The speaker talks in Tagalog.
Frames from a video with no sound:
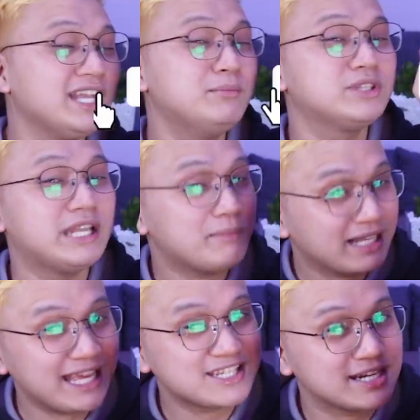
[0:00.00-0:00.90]
kalimutan na
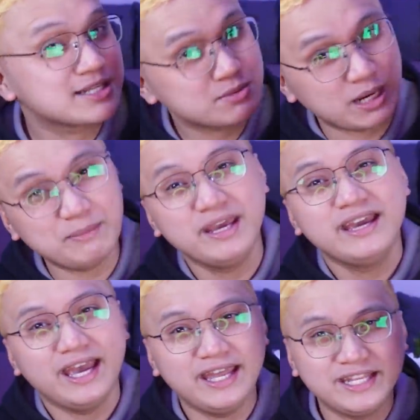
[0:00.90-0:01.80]
mag-like, share, subscribe,
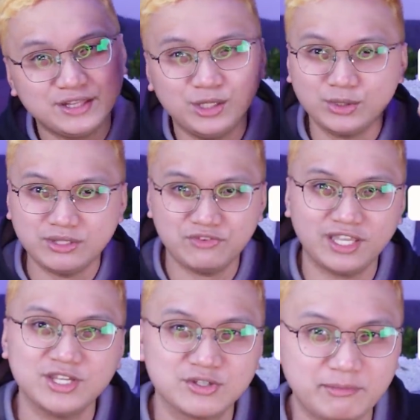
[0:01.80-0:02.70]
and hit the
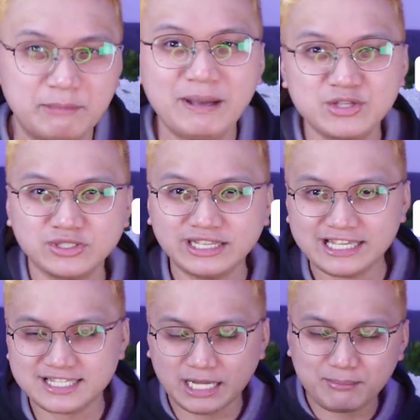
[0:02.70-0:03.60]
notification Pasok na
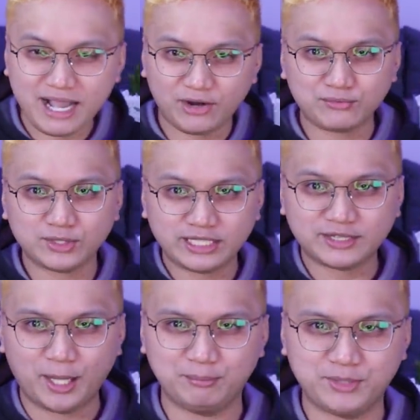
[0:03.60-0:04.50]
tayo sa
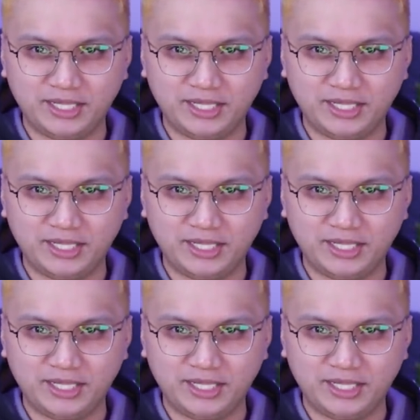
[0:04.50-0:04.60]
kabaong.com.